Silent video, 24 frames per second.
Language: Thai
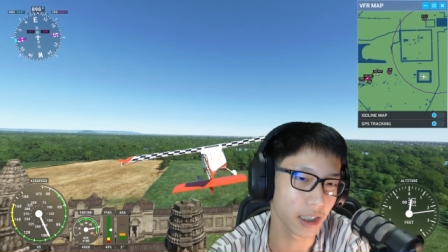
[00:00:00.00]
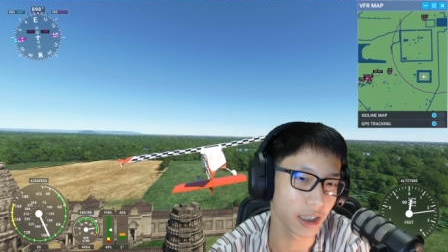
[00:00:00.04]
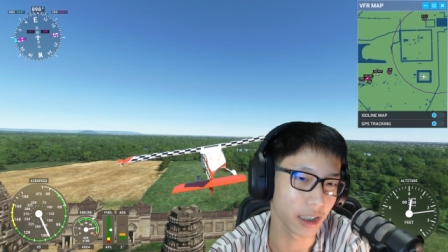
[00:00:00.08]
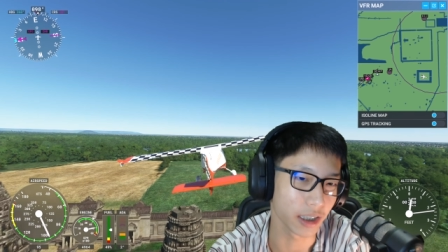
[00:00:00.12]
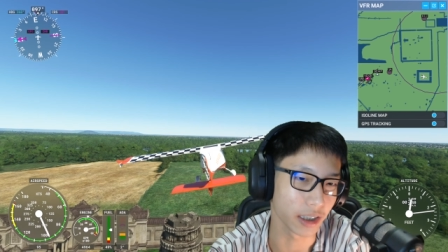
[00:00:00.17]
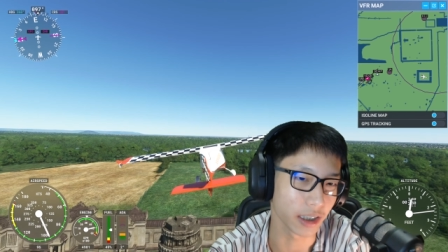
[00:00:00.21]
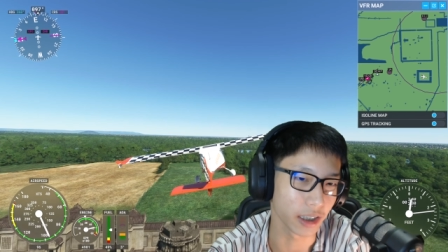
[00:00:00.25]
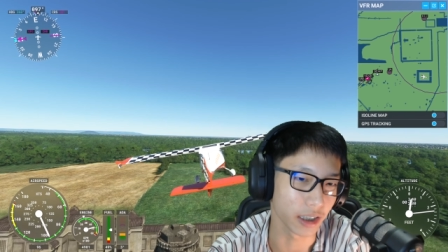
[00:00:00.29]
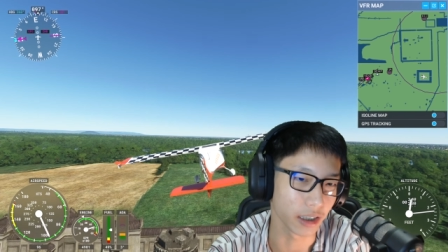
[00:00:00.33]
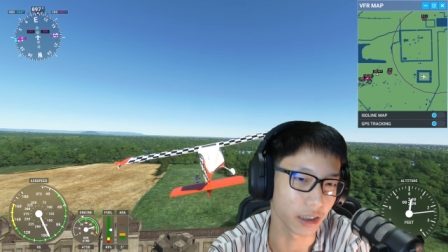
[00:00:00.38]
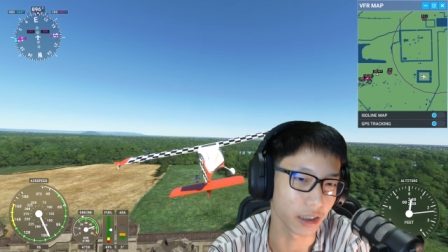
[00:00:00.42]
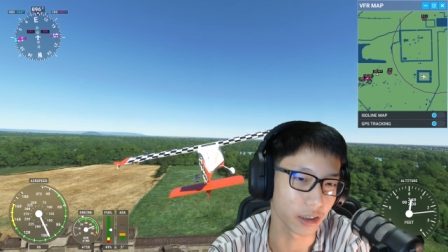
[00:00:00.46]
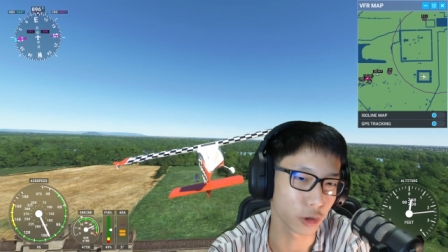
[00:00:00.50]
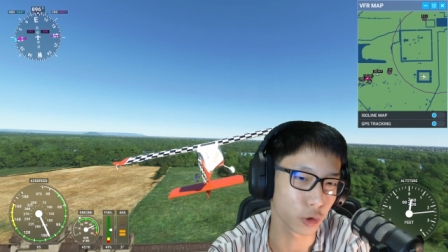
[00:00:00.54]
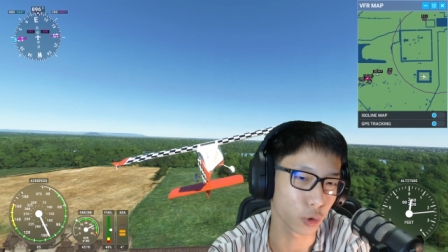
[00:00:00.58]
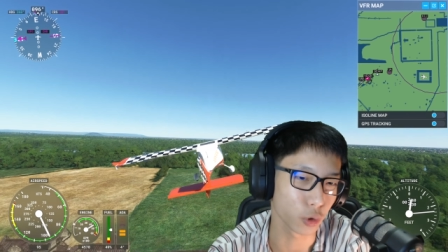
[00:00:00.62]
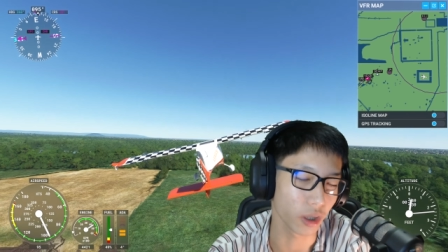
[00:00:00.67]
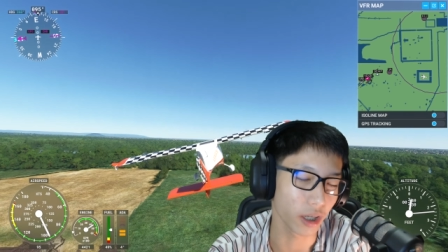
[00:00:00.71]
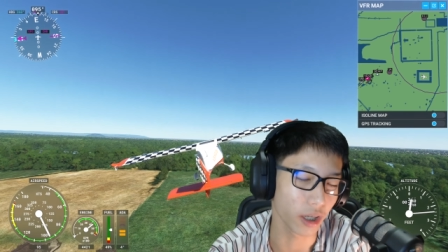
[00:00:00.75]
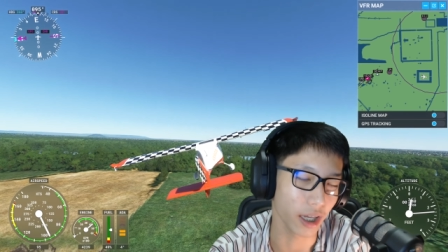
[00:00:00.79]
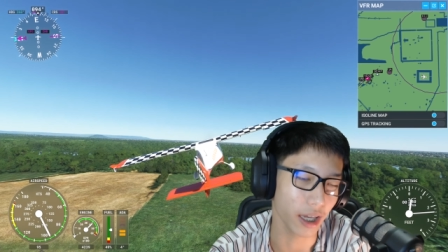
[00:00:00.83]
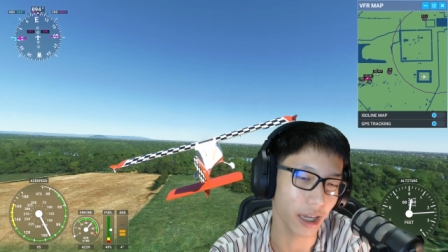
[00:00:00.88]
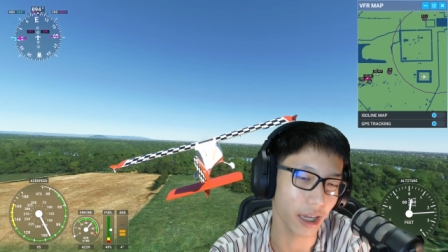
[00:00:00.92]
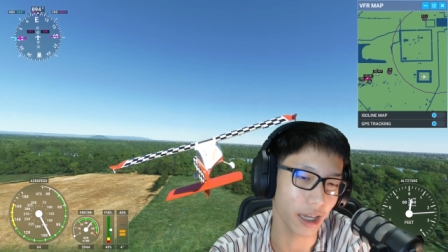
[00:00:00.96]

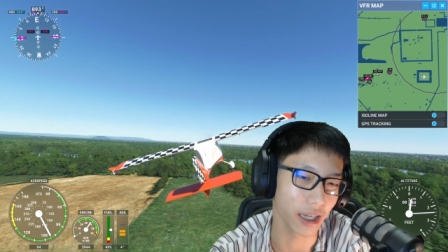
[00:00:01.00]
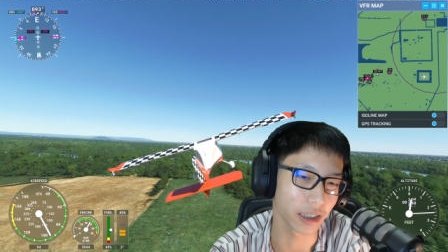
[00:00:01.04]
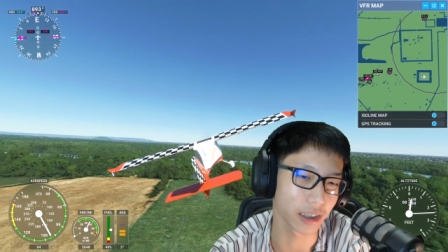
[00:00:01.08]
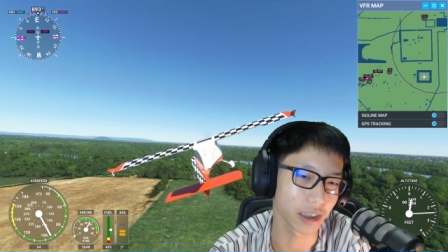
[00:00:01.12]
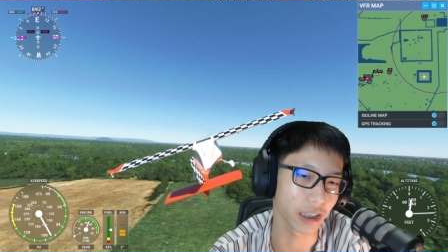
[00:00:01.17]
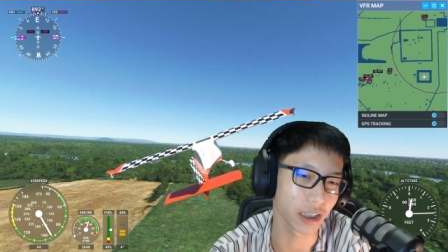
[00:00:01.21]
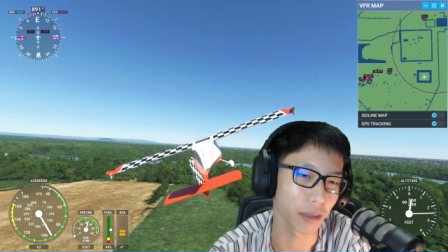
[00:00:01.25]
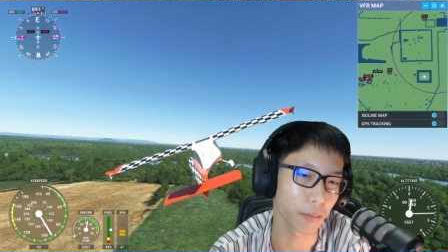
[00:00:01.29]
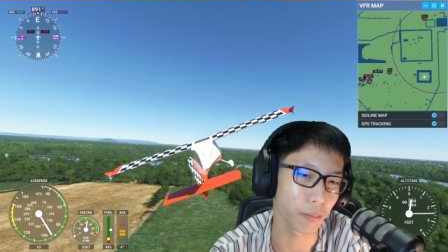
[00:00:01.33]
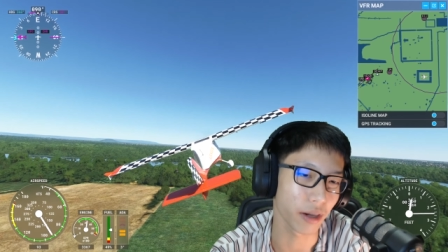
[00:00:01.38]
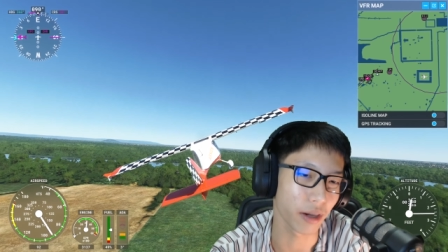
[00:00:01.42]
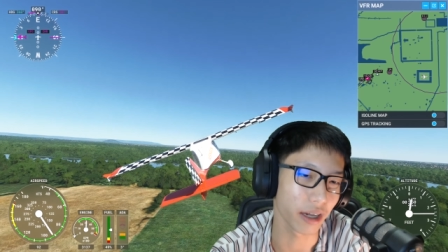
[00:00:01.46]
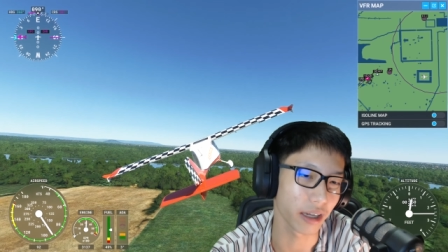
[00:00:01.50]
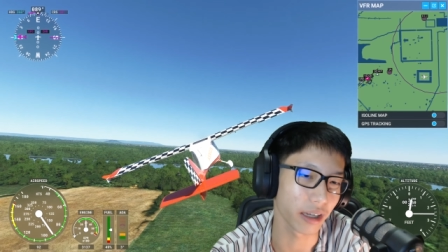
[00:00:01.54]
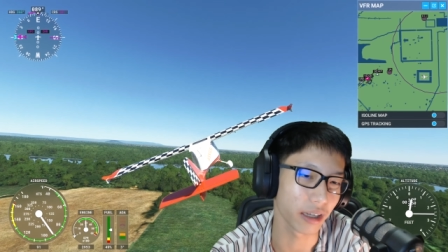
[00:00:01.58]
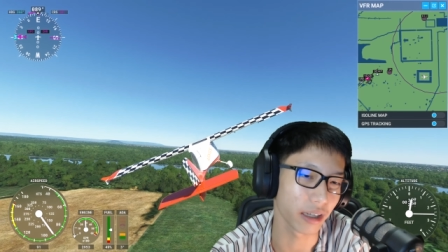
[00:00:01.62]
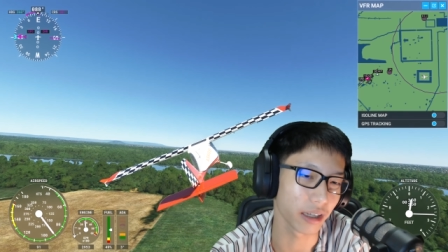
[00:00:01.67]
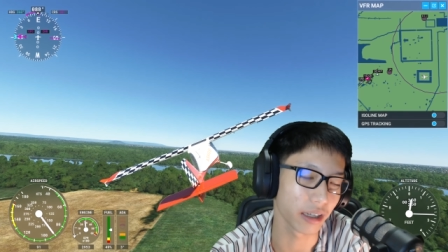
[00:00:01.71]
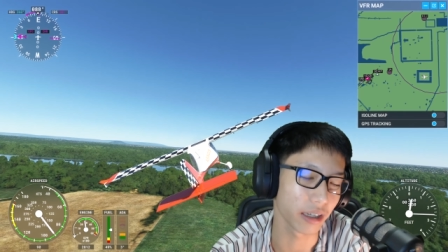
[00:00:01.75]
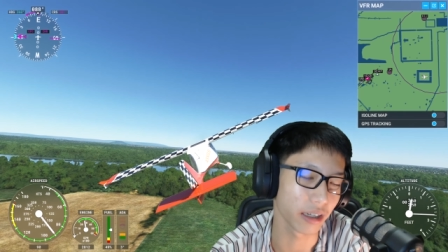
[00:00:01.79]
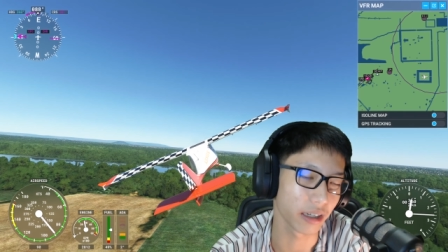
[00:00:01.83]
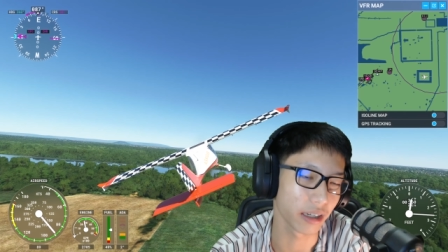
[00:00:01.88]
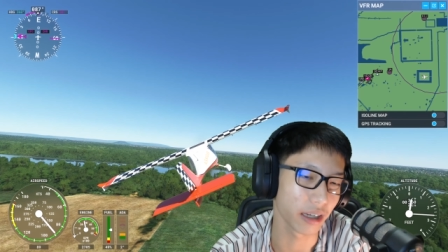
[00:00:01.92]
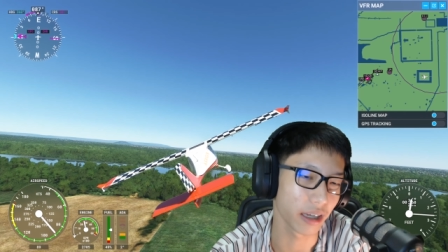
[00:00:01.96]
1.5 เทราไบต์
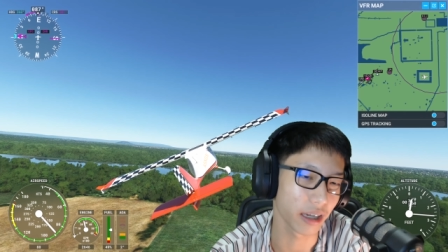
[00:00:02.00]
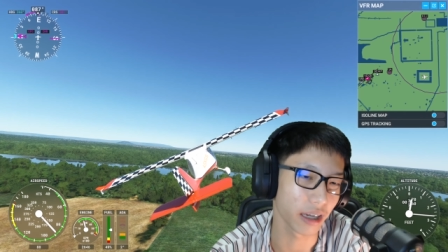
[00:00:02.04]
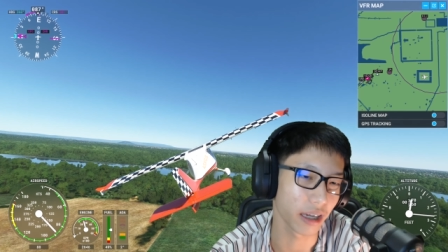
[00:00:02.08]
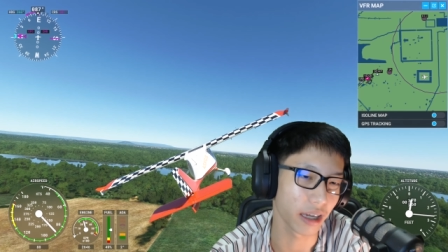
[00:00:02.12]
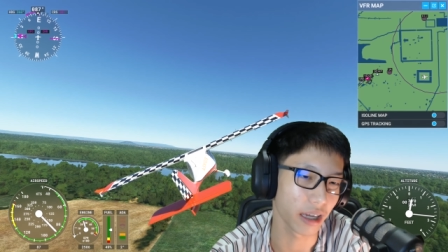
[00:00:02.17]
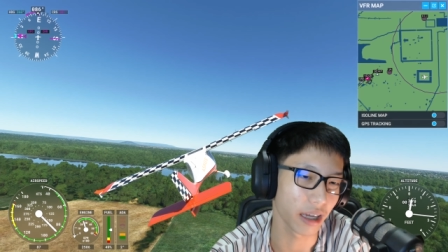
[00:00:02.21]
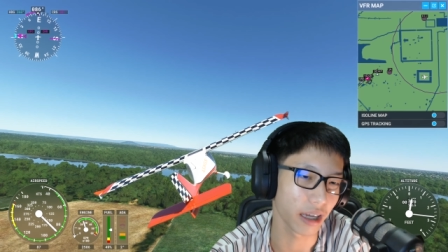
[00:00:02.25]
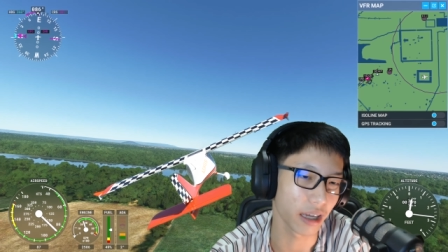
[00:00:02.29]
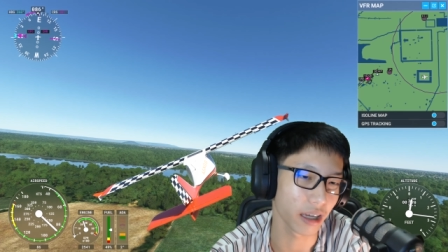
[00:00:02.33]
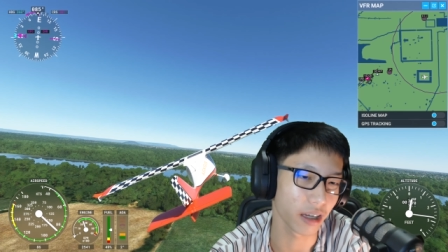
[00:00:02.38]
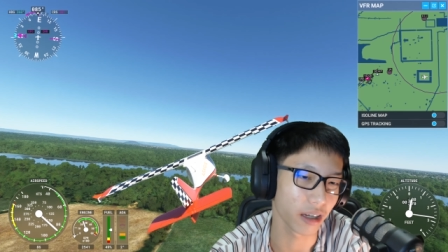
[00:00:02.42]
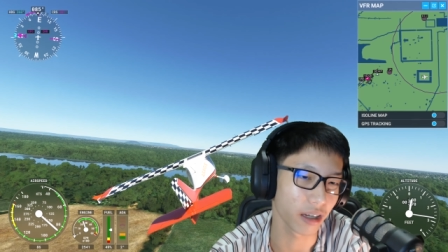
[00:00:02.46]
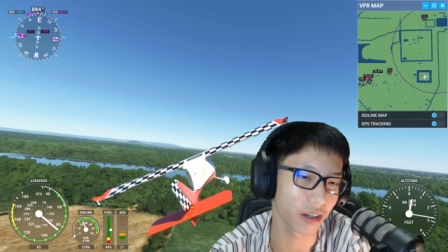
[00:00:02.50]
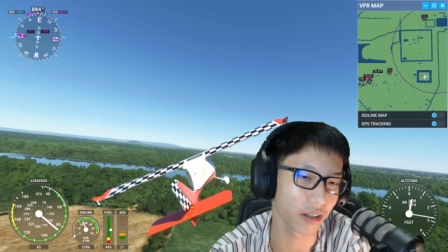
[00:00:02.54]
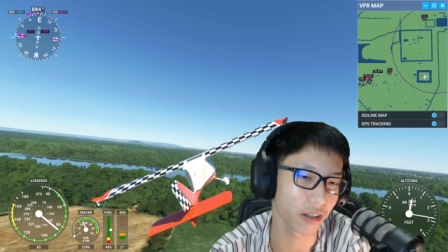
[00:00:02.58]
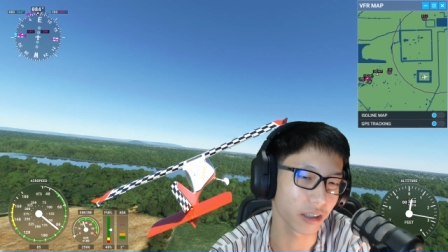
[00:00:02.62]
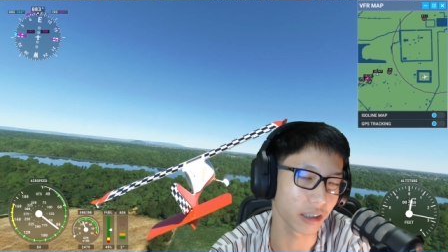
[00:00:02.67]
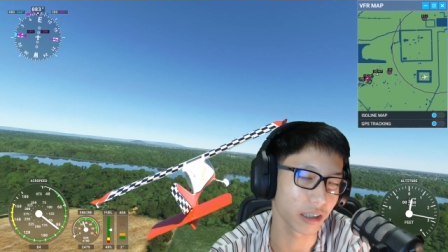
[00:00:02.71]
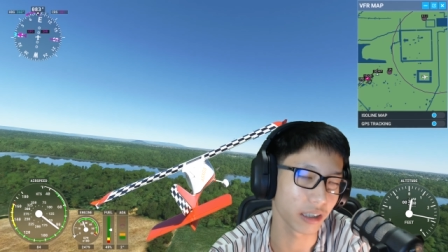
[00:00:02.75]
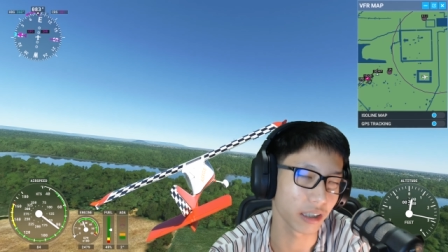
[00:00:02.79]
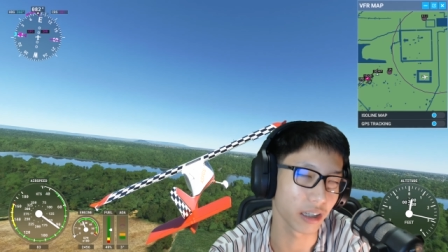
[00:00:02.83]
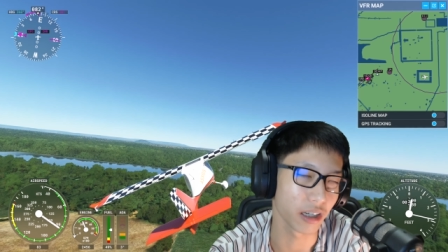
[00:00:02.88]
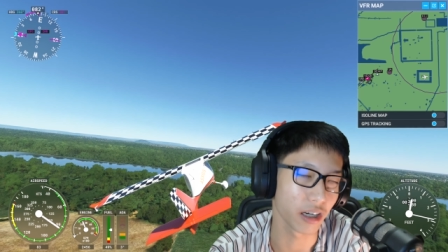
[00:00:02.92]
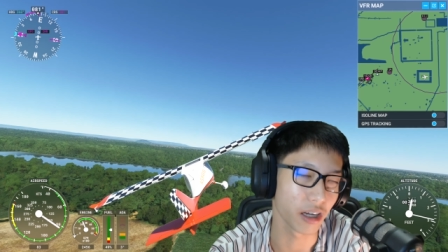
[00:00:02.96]
นะฮะก็
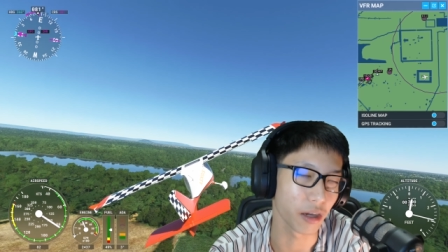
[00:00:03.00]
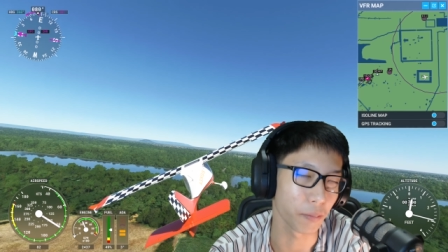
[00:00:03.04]
คือ